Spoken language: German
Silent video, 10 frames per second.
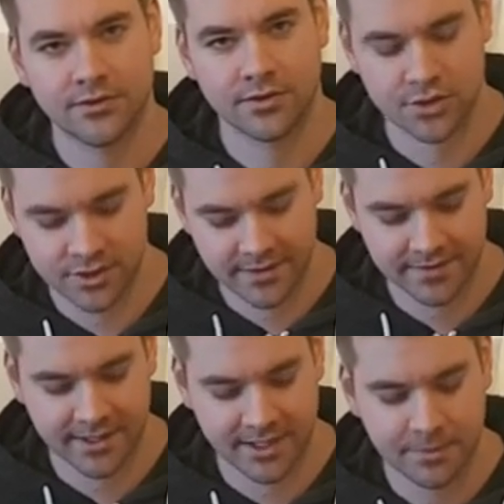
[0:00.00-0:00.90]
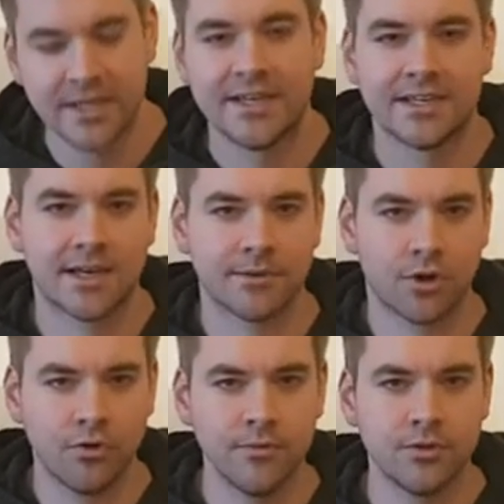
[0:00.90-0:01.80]
Edition, die es gab. Da habe
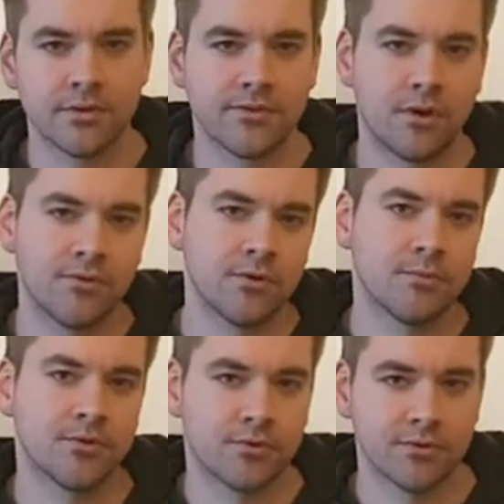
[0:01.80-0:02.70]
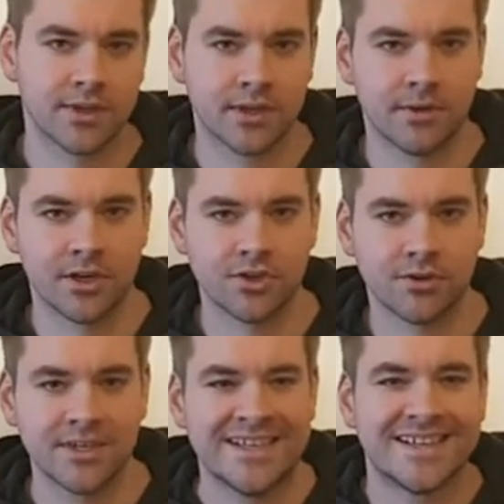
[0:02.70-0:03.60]
ich auch ein Video dazu aufgenommen, das könnt ihr euch gerne mal
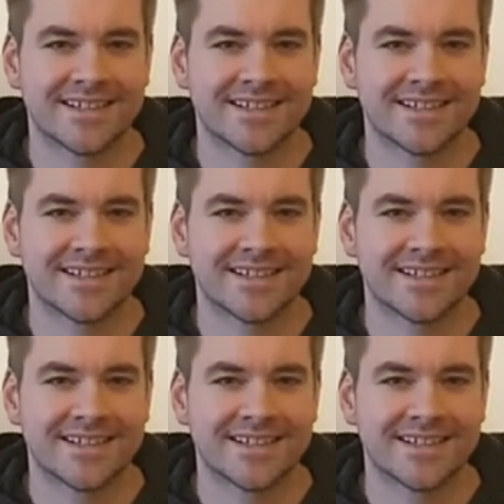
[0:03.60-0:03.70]
anschauen.